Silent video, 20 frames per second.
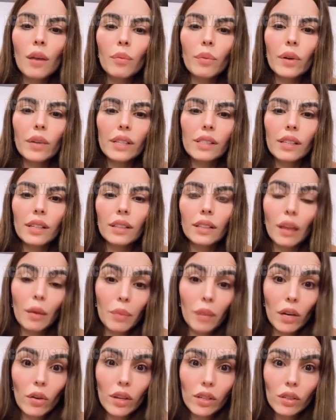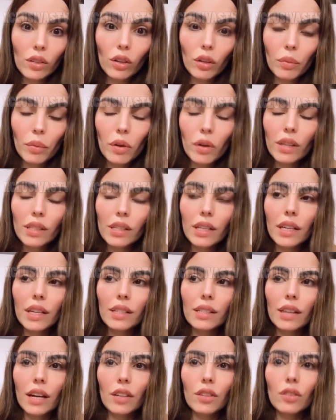pues también lo hizo conmigo hace
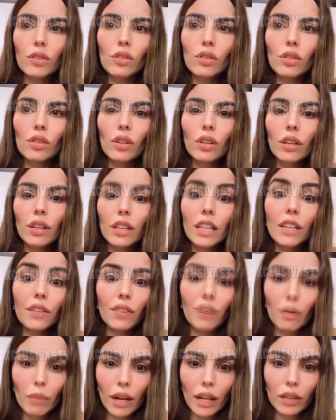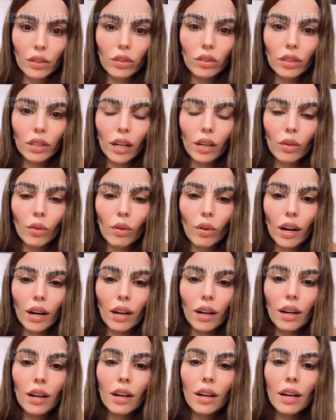10 años, difamando tal cual.
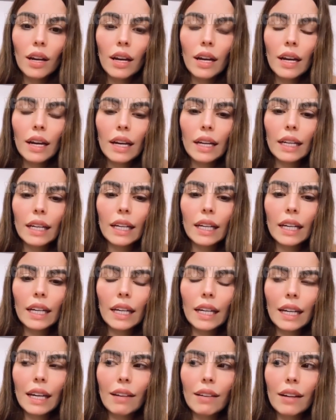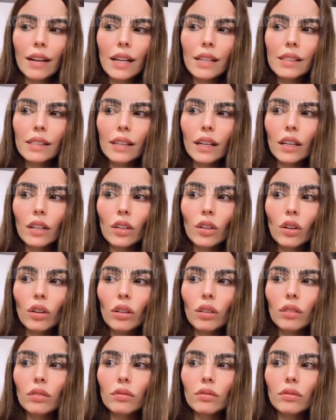Y, la verdad es que
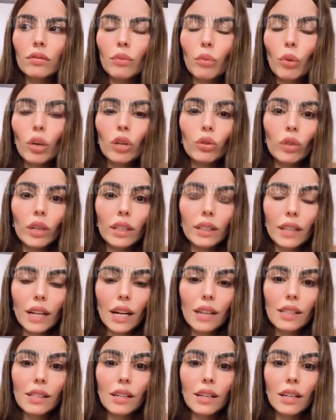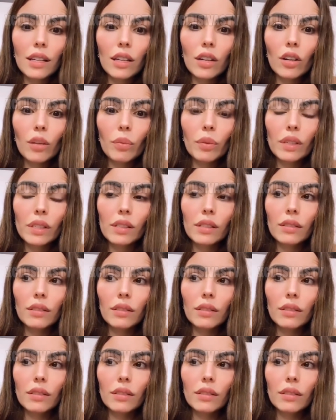yo vuelto atrás y digo, pues